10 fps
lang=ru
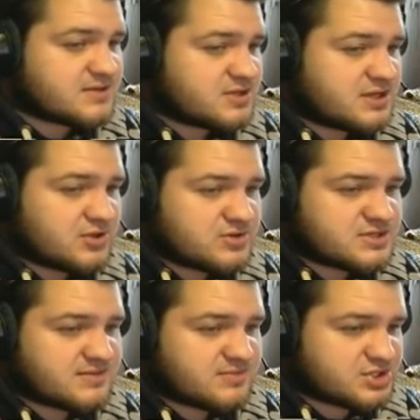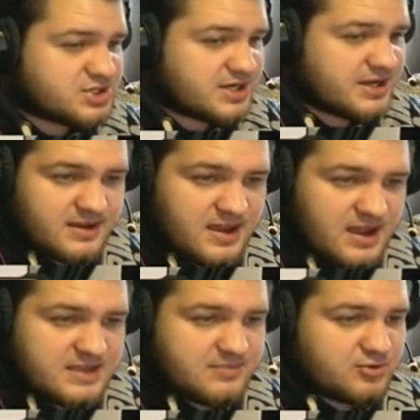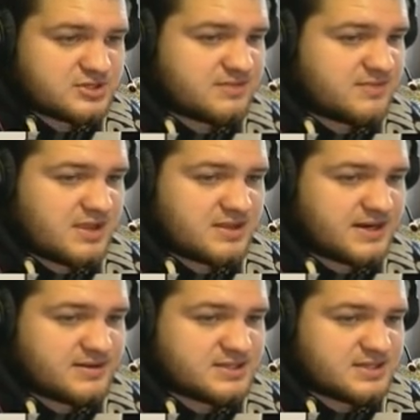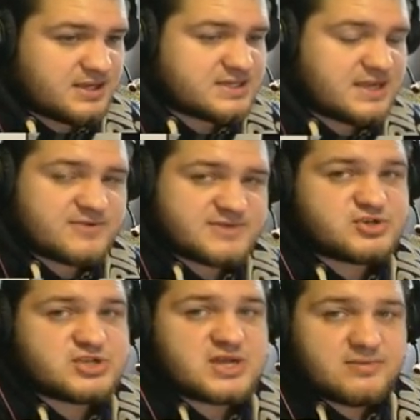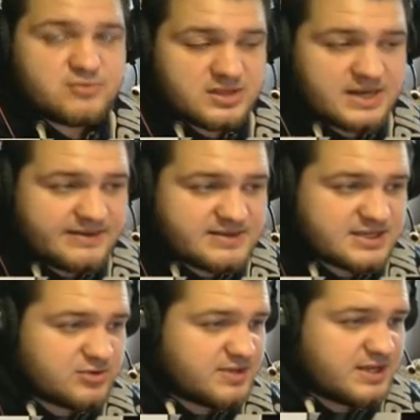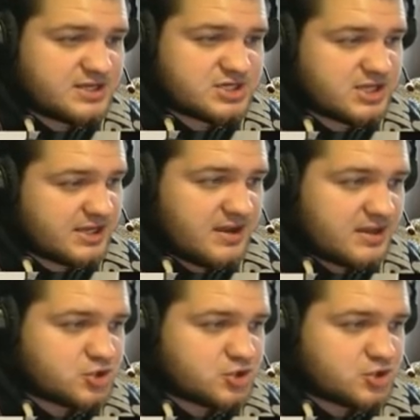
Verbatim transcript: Вот эти ноздри большие, они просто мне не нравятся. Я не знаю, возможно, кому-то нравится, но мне лично нет.